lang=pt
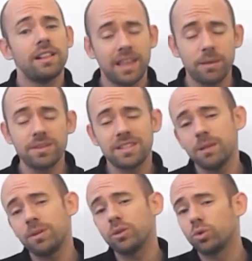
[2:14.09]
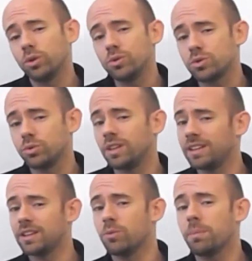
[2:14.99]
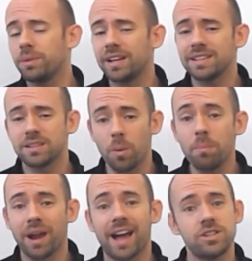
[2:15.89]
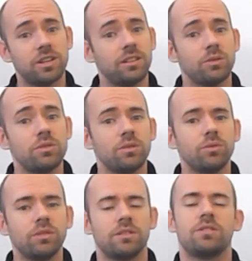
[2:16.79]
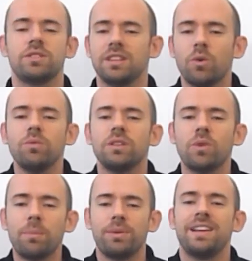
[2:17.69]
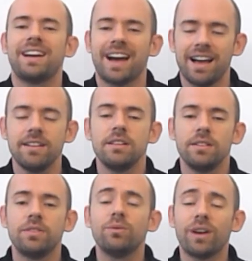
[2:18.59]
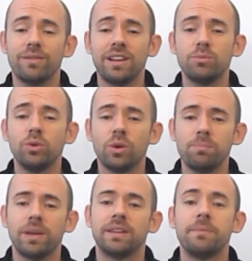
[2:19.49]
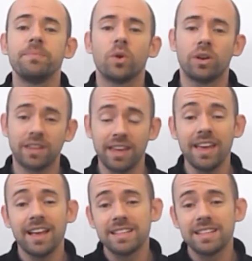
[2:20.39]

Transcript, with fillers: Lembre sempre que todo estudo tem que ter uma aplicação prática. Então se, eu, se você não, não aplicar, não vai valer muito a pena, ok?